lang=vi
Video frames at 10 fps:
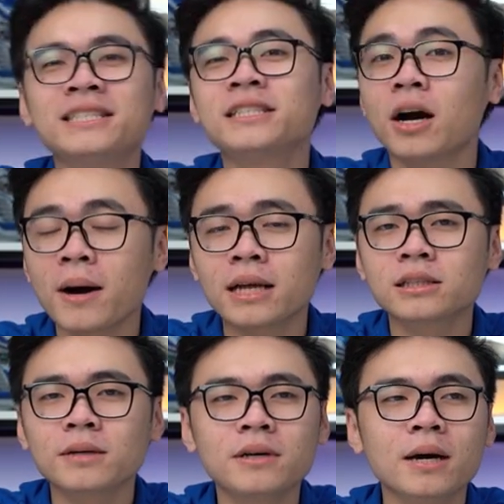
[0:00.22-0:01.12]
xin chào các bạn,
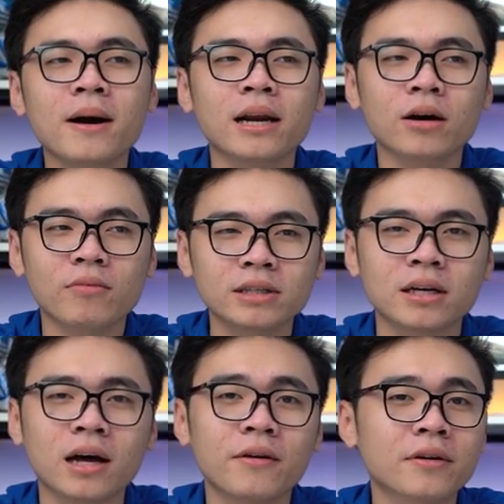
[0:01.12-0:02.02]
chào mừng các bạn đã quay
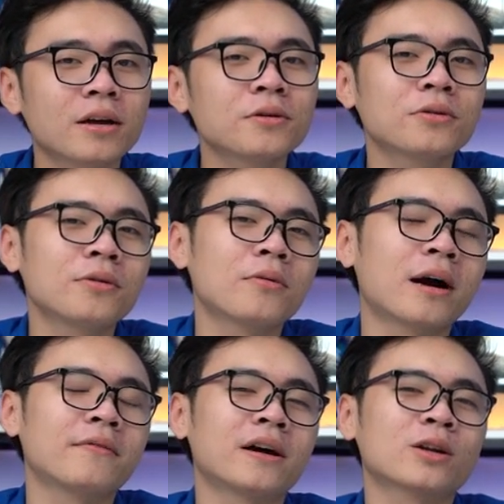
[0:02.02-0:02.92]
trở lại với kênh YouTube của
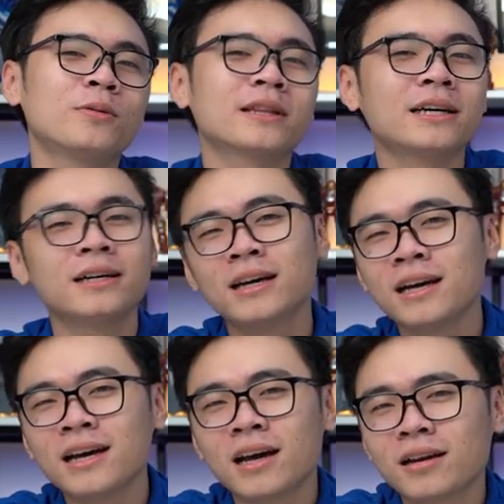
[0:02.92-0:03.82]
An Phát Computer.
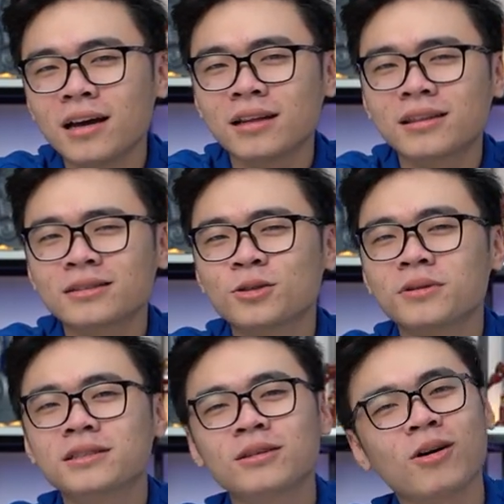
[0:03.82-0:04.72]
Để tận
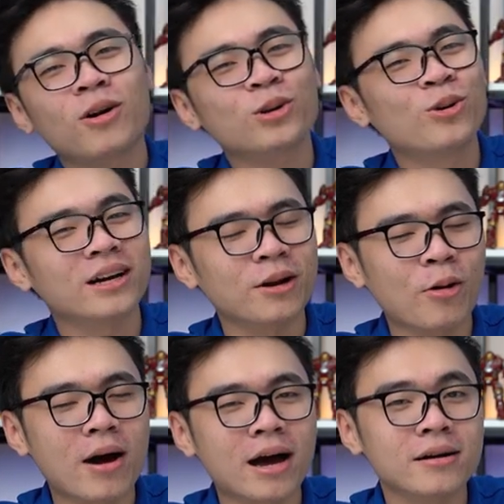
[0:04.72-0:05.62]
dụng được sức hot của card
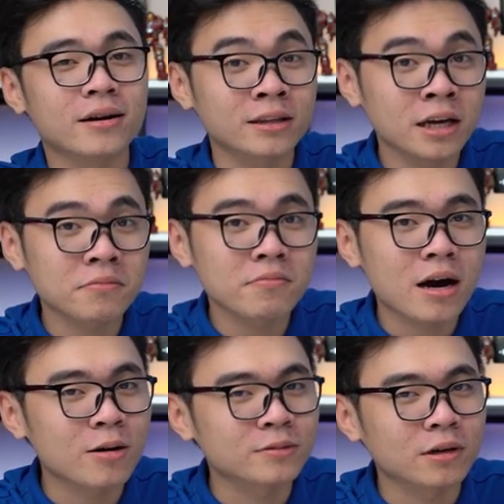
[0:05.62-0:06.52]
đồ họa RTX
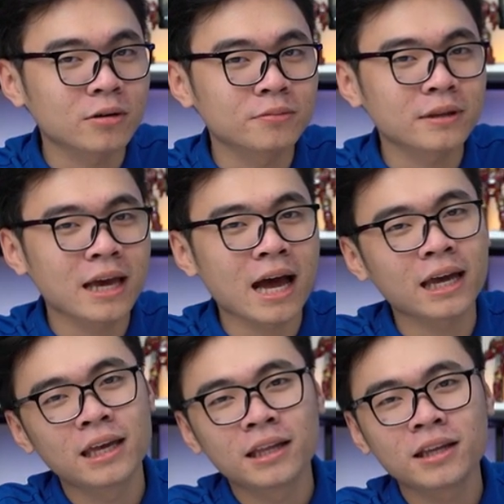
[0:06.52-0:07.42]
3060 Ti
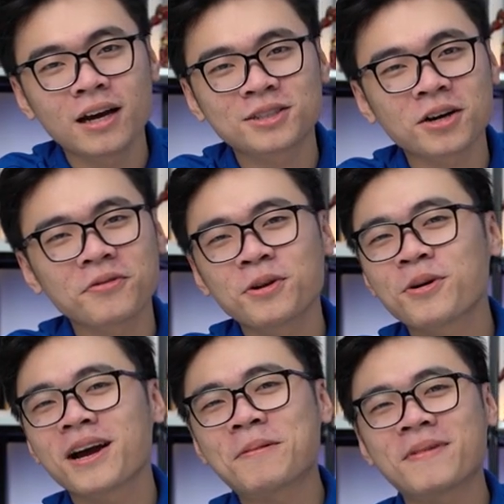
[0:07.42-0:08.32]
thì ở trong
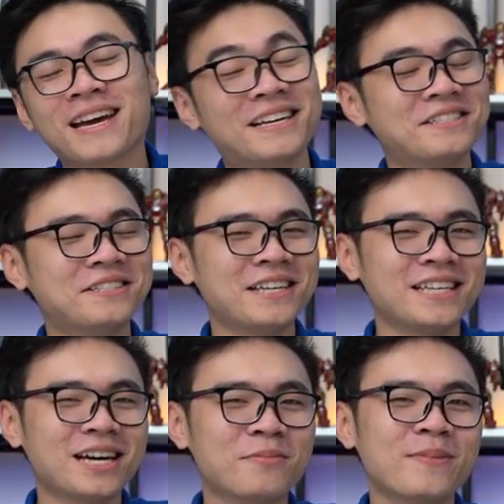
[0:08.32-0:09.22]
video ngày hôm nay dĩ
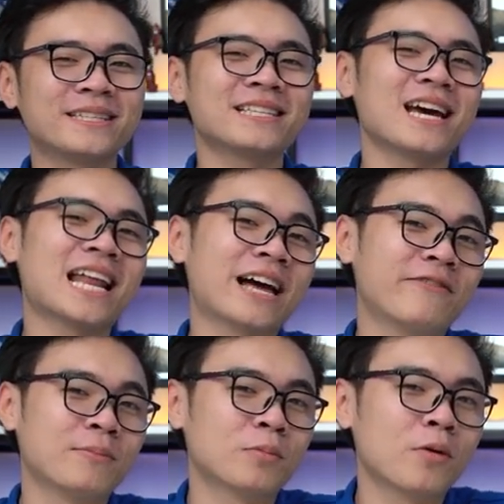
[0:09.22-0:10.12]
nhiên mình sẽ
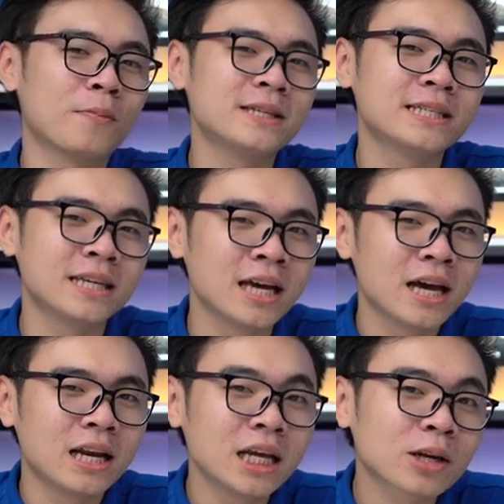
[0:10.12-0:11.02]
làm về một bộ PC
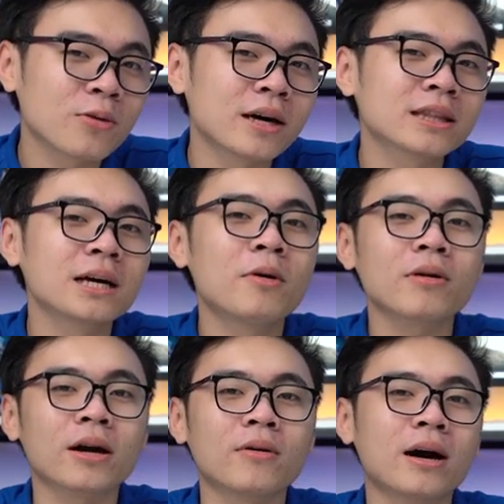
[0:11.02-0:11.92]
liên quan tới
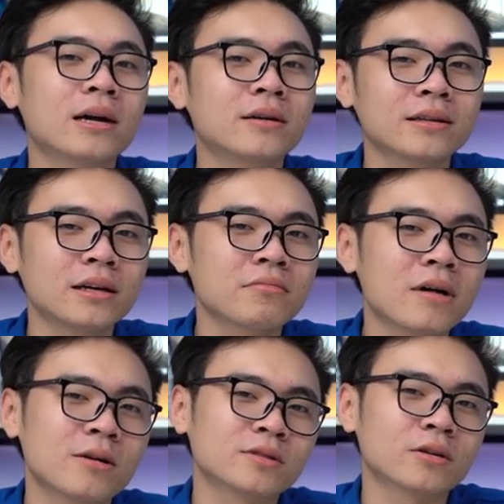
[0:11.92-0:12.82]
mẫu card đồ họa RTX
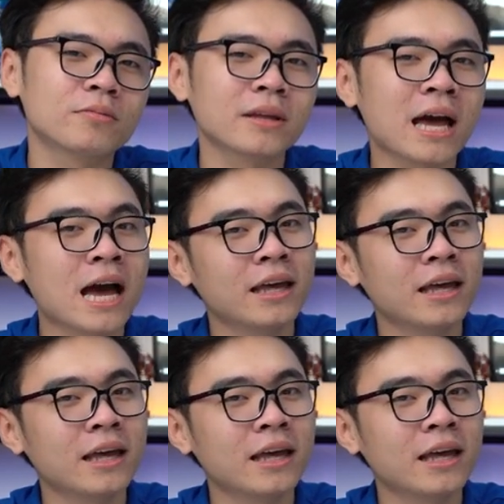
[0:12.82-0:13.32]
3060 Ti.